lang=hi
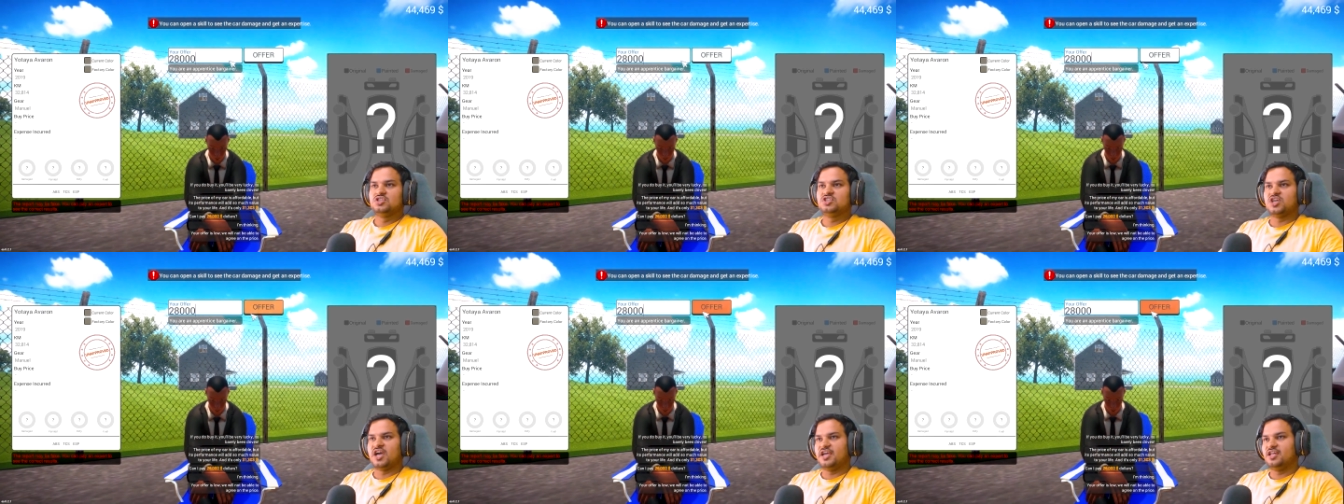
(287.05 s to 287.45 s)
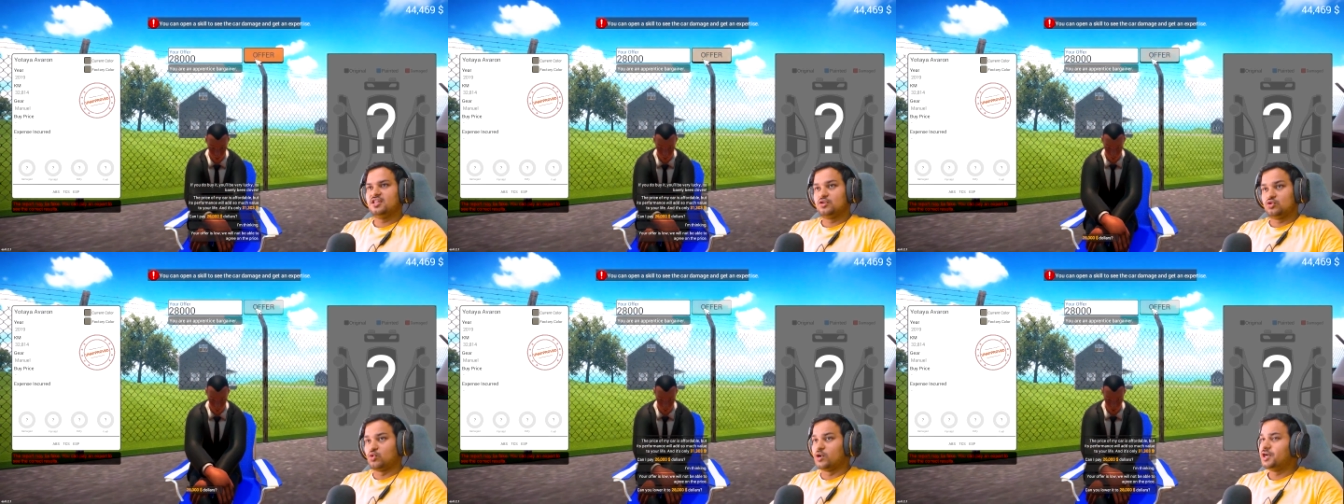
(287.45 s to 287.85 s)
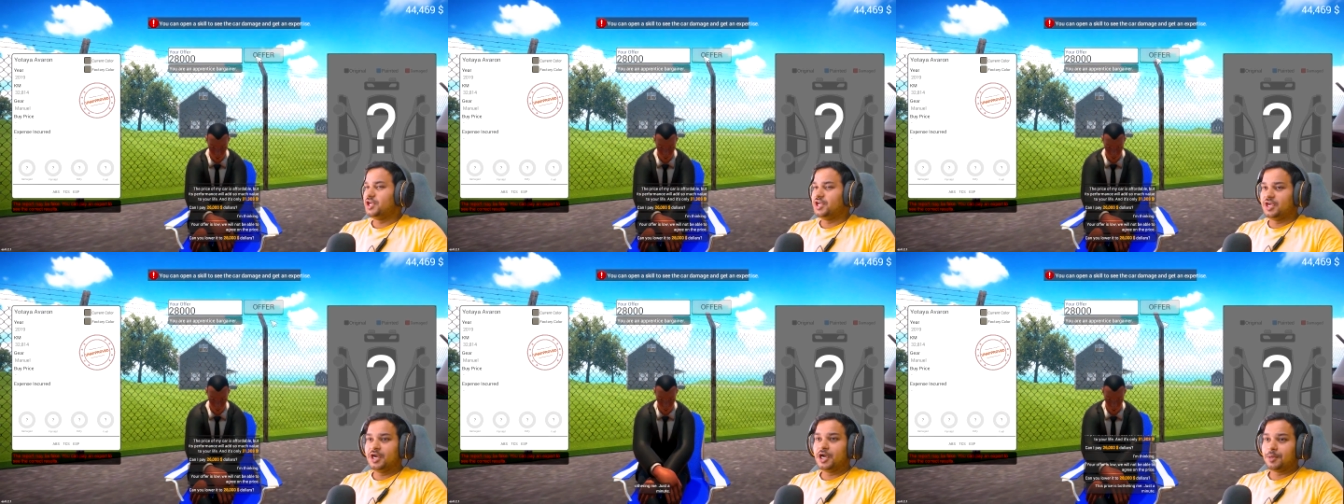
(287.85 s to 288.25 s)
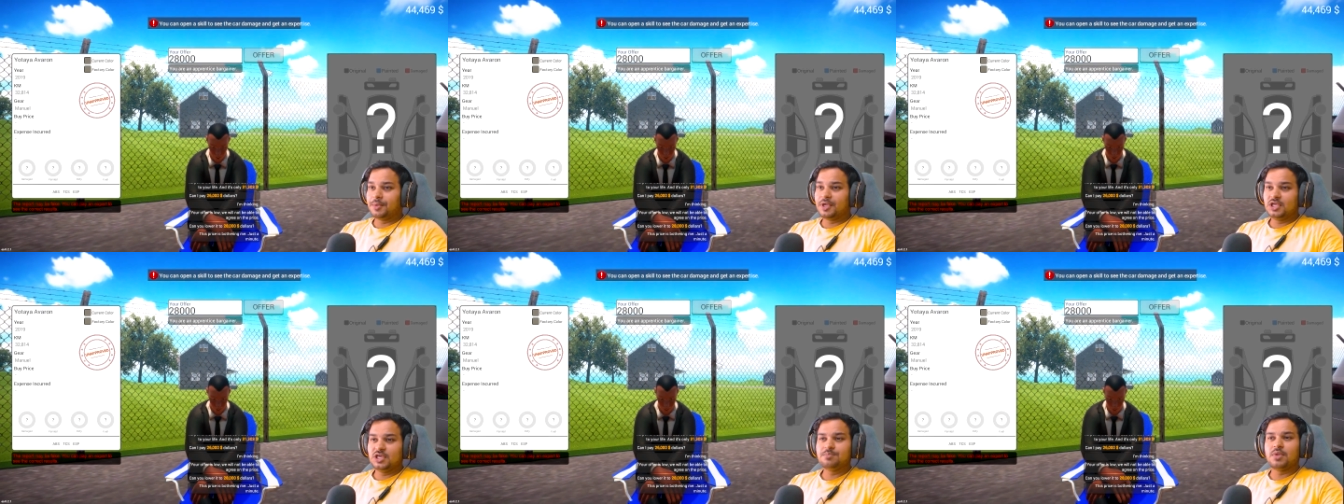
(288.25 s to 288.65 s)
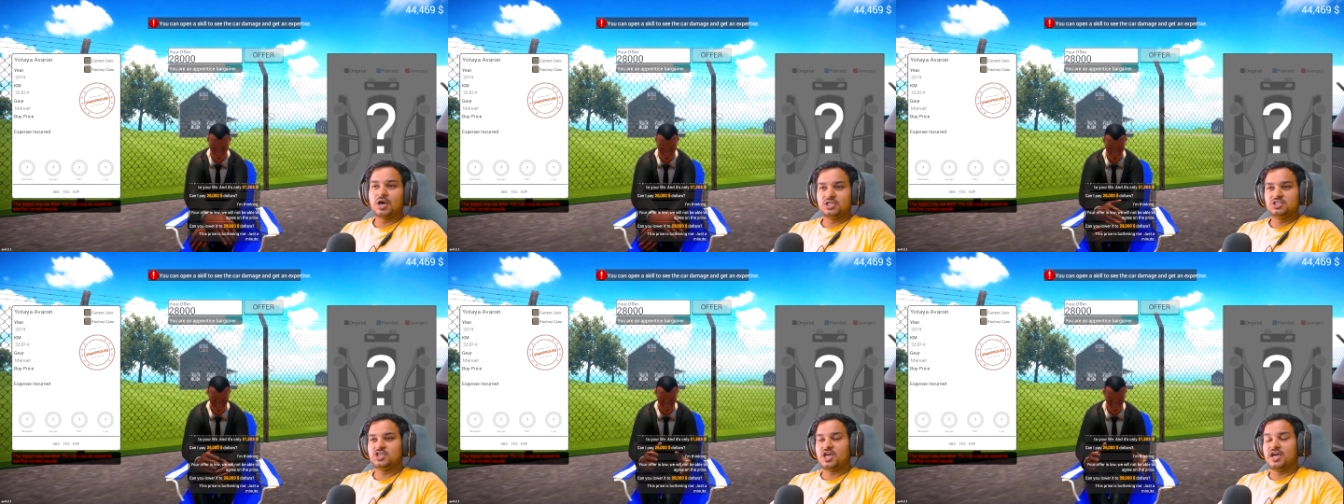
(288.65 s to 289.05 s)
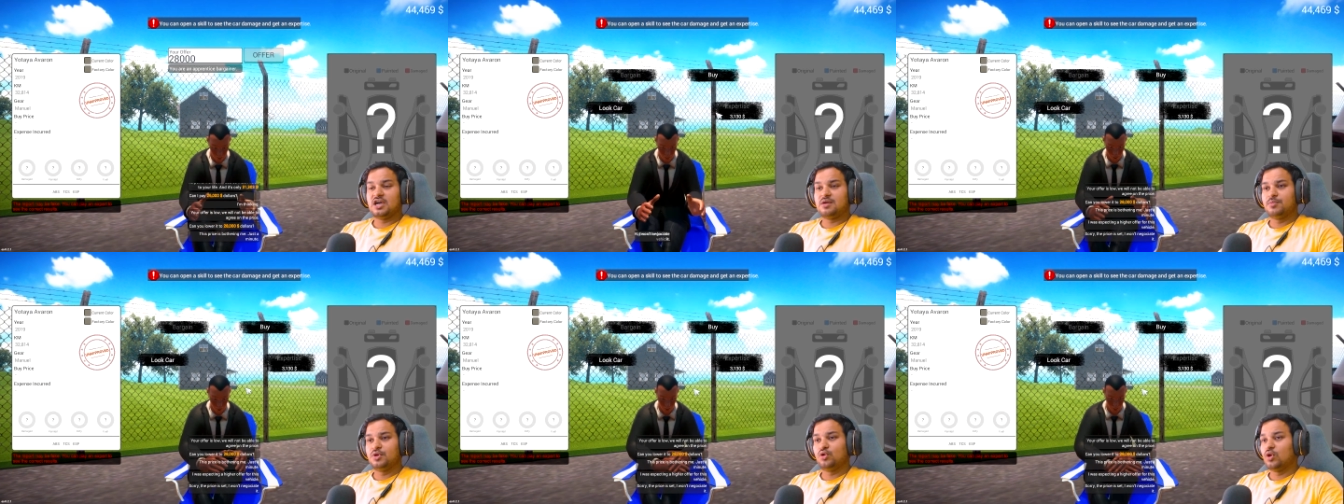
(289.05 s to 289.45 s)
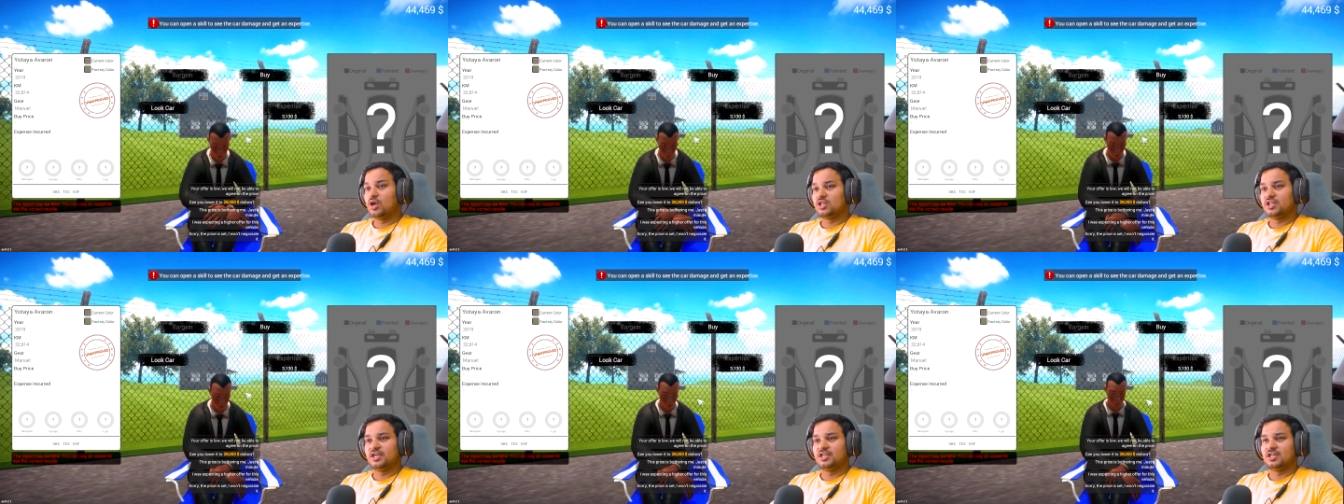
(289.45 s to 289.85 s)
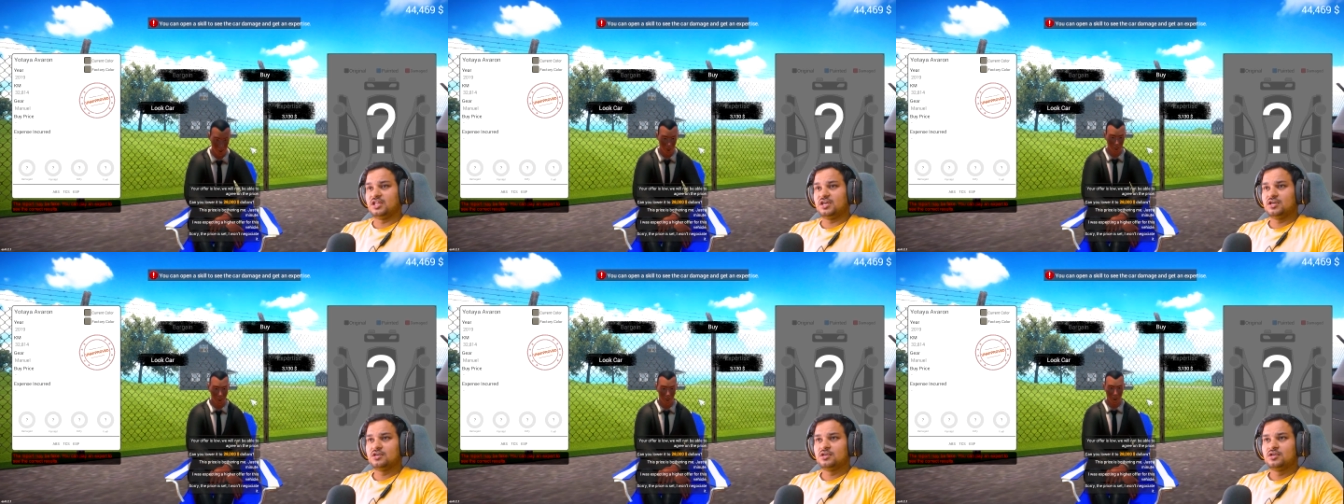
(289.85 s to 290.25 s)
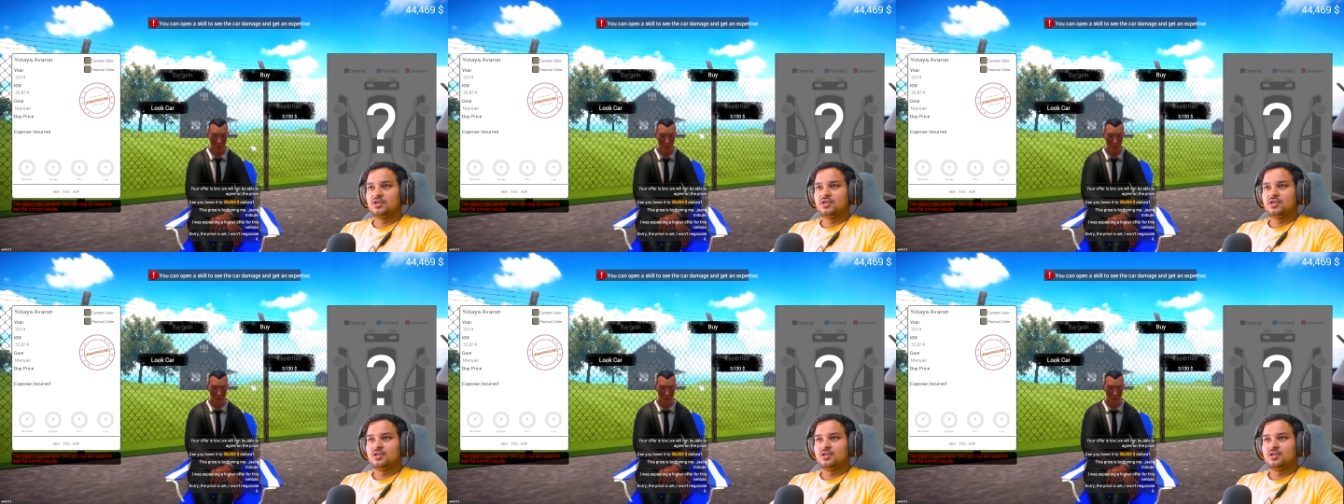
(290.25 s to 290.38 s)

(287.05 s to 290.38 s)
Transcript: शायद ट्वेंटी एट में ये मान जाएगा मेरे को लगता है यहाँ तक